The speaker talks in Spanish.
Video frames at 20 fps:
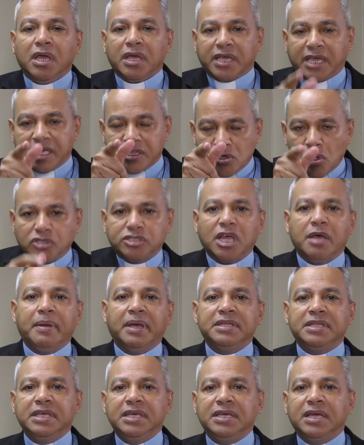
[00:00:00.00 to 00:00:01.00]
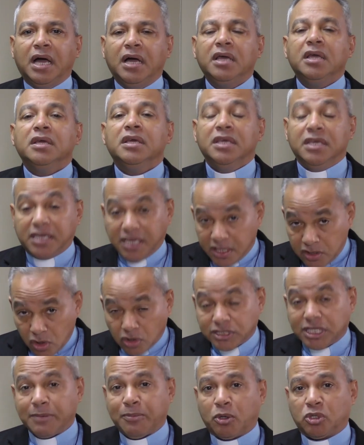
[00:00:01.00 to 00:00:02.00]
Que Dios te bendiga y que
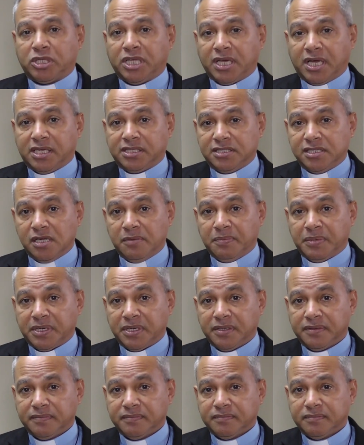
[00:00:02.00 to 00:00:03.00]
Dios te proteja siempre.